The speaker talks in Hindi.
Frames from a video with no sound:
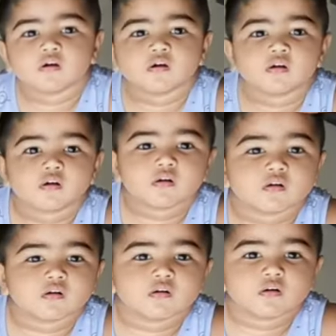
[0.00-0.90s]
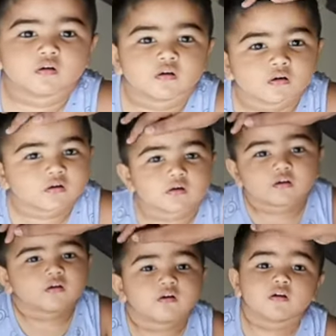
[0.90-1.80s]
रहा था मैं कि ये
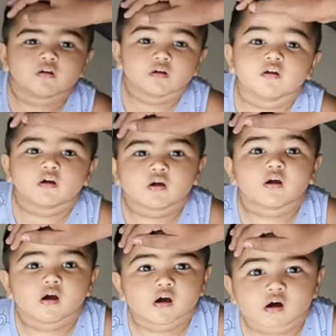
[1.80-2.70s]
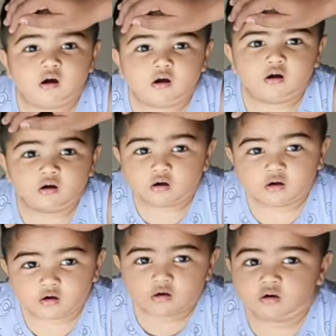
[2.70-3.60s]
इतना अच्छा उसको प्यार करेगा
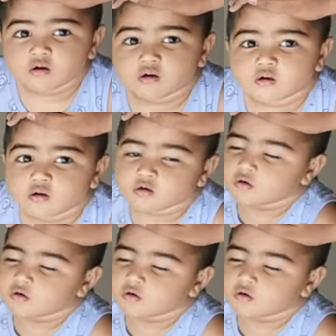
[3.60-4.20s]
इतना ज्यादा उससे